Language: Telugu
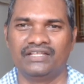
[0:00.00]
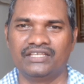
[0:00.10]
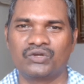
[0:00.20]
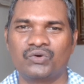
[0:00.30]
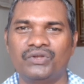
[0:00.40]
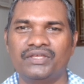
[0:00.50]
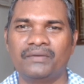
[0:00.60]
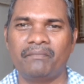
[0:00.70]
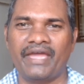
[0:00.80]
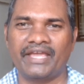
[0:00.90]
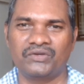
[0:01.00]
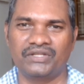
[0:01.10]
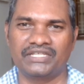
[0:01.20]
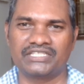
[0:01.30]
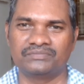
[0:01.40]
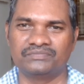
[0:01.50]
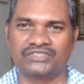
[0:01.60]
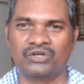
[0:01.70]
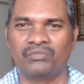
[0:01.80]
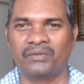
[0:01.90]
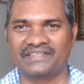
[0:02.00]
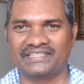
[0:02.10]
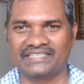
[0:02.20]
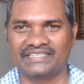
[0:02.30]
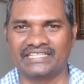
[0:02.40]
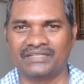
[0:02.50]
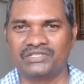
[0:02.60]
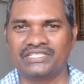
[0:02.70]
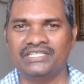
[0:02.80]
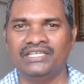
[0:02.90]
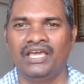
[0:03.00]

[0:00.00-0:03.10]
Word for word: ది కోనియం మ్యాక్యునేటమ్ ది హోమియోపతిక్ రెమెడీ